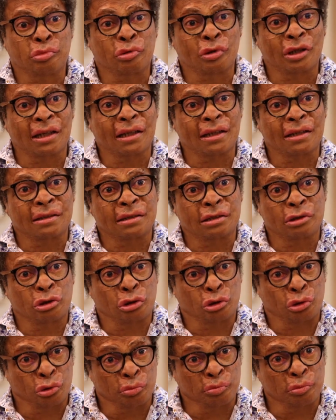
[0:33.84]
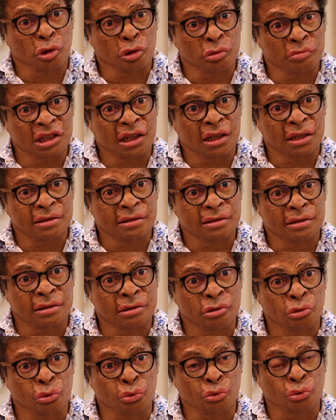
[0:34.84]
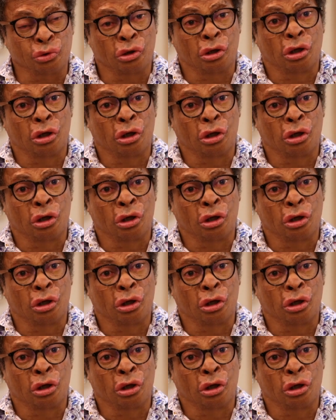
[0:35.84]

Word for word: Pour créer ce premier institut,